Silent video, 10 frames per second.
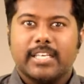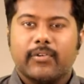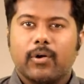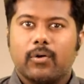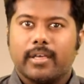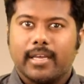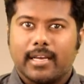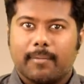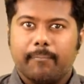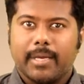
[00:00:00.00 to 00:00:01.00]
இவங்களுடைய
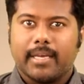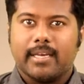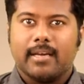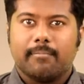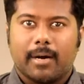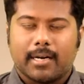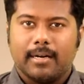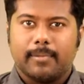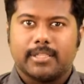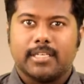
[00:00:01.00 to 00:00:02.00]
நம்பிக்கையை
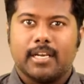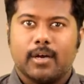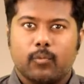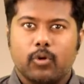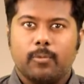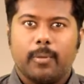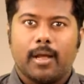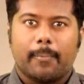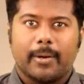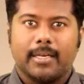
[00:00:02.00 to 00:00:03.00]
மக்கள் மத்தியில் உண்மை
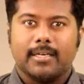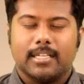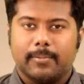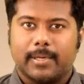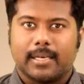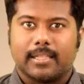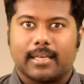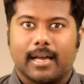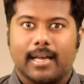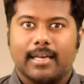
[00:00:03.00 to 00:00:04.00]
அப்படின்னு
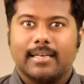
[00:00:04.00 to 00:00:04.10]
நிரூபிக்கிறதுக்காக